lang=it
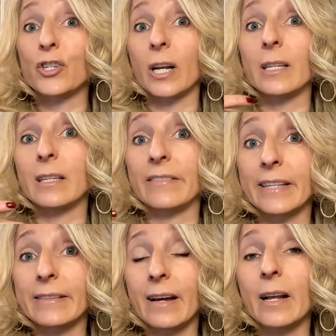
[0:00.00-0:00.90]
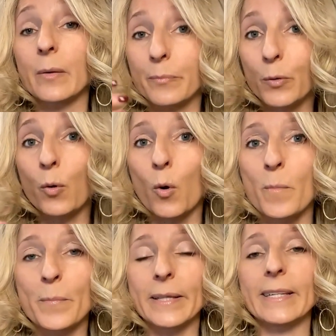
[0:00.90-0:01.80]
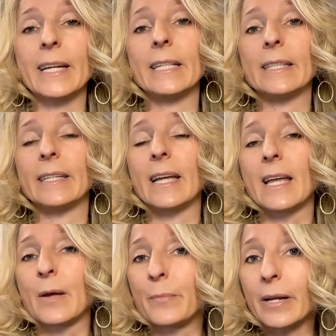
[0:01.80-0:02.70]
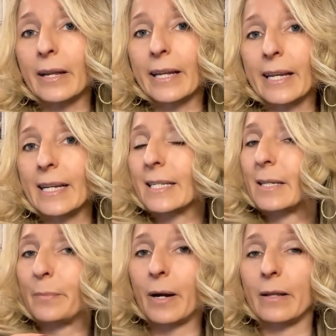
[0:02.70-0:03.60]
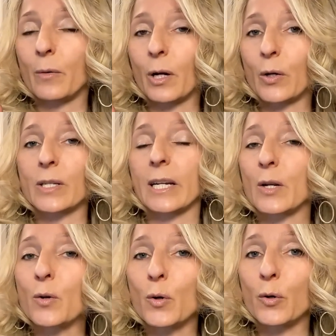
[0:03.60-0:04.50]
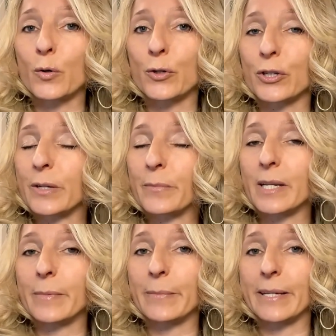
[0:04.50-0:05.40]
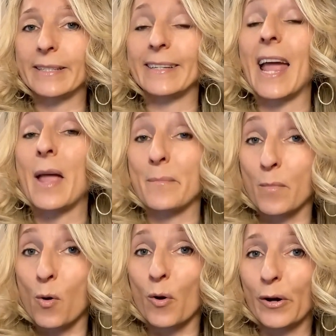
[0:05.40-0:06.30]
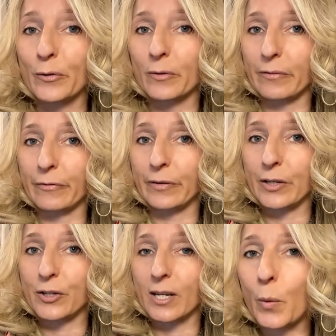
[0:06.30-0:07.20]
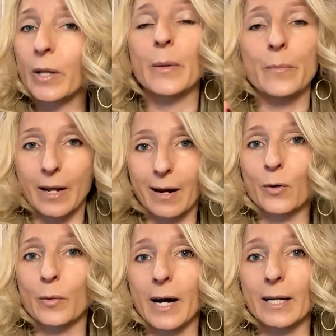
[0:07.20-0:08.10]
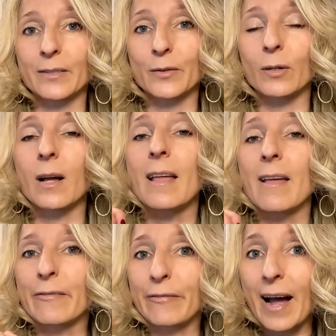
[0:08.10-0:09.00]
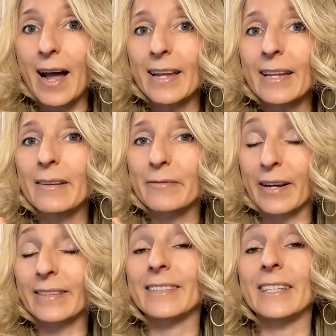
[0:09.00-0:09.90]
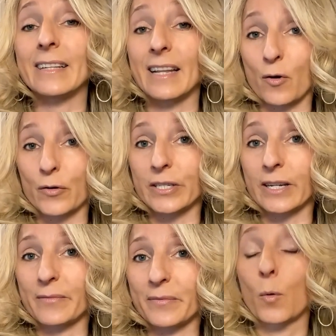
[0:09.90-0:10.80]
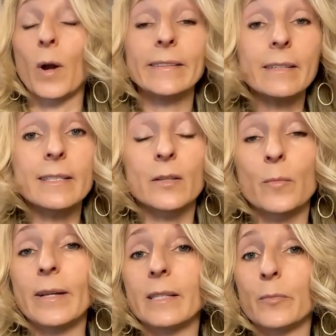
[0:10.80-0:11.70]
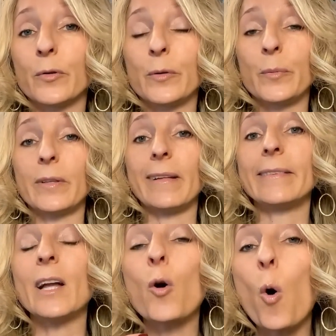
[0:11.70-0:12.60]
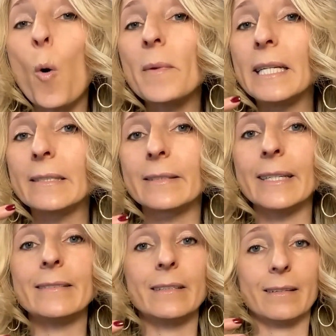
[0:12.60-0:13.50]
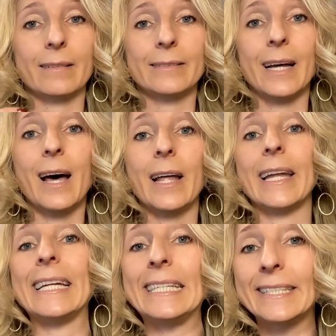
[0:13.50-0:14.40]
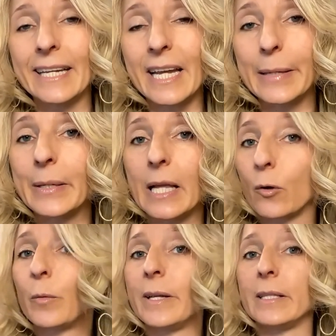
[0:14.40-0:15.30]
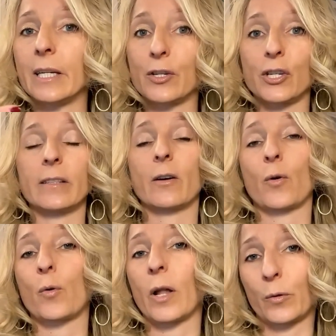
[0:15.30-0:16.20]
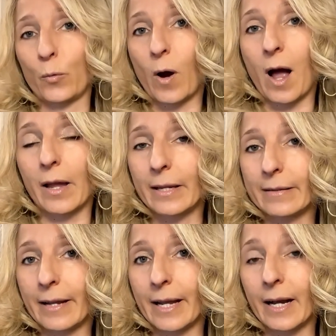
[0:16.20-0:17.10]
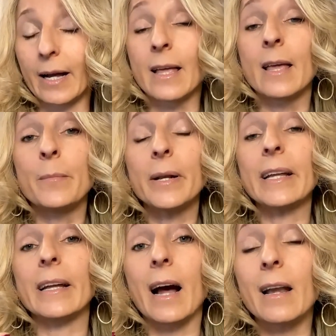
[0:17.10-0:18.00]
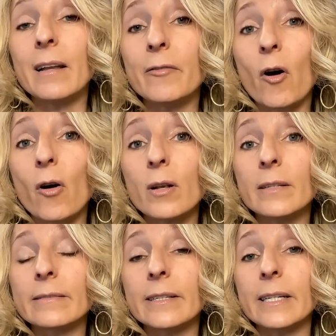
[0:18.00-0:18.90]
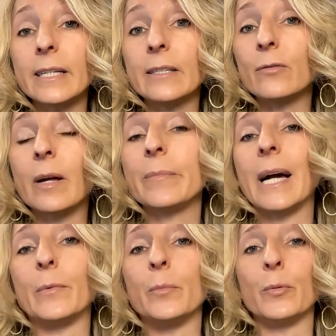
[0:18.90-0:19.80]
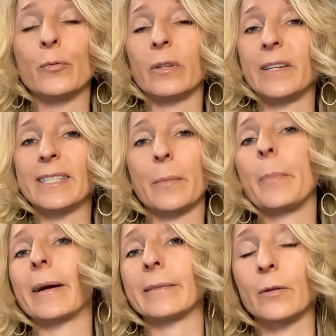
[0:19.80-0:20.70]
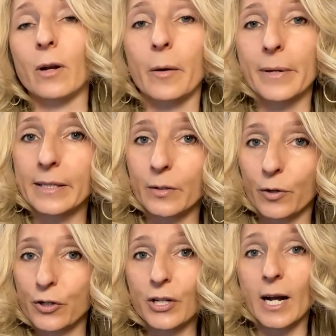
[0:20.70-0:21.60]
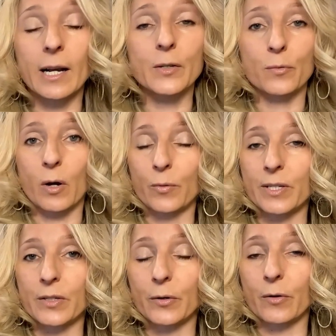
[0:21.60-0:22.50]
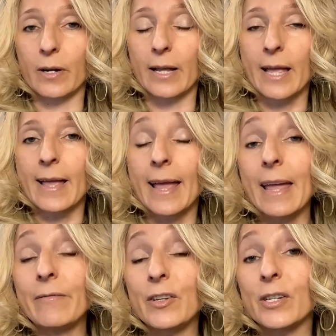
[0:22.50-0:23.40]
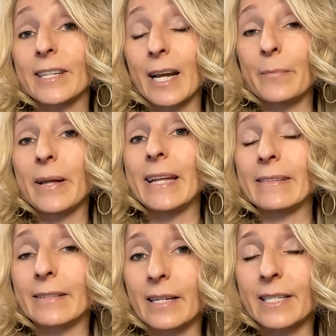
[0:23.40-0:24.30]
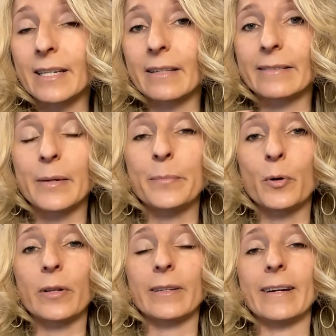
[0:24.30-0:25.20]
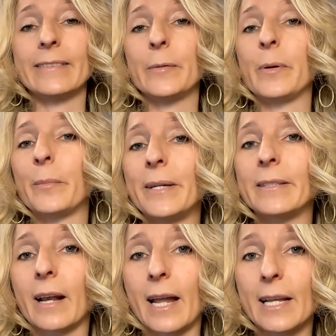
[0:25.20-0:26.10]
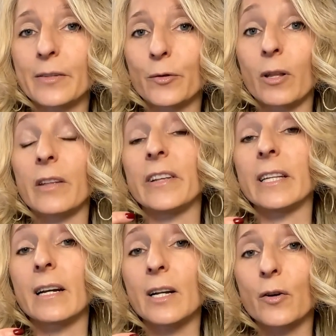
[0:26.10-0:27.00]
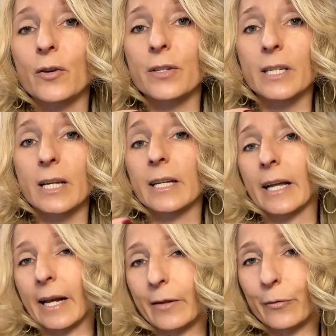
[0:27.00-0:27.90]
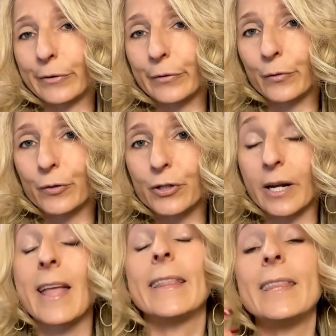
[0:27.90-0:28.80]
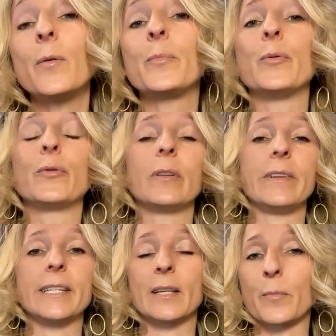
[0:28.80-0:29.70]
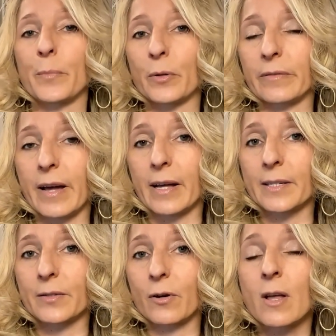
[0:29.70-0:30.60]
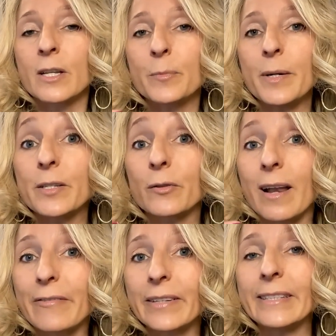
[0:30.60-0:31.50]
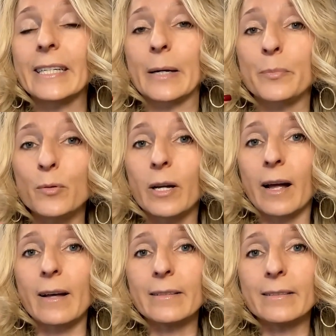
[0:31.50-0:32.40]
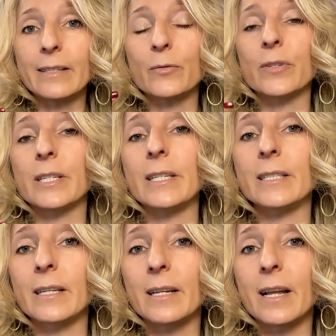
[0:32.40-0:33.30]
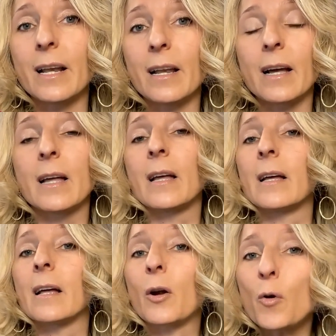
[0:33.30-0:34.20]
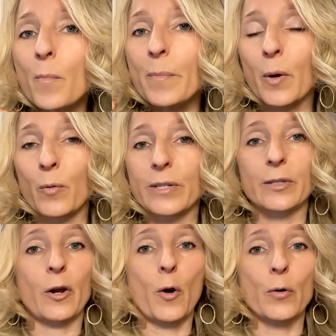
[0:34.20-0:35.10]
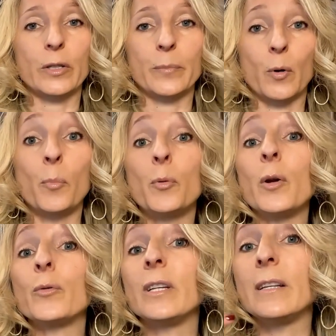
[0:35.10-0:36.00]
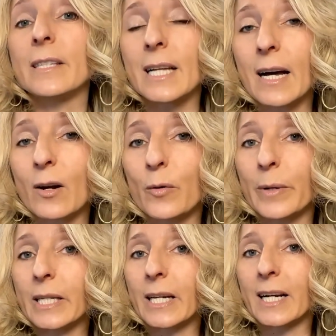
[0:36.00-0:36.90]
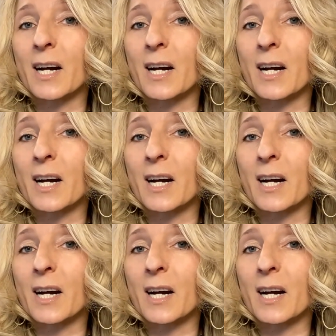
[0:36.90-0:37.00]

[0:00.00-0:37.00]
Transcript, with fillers: cerca di diventare più competente, perché se parli di qualcosa che non conosci minimamente è molto difficile. Quindi mi raccomando, fai fatti le ossa. Una terza domanda molto importante è come intendi trattare i temi, gli argomenti che c'entrano con la tua idea, perché alle volte non abbiamo un punto di vista particolarmente originale su una questione e invece sarebbe interessante e importante permettere ai lettori di vedere le cose che credono di conoscere da un punto di vista un po' diverso. Spesso la fatica più grande consiste nel rompere uno stereotipo oppure utilizzarlo in maniera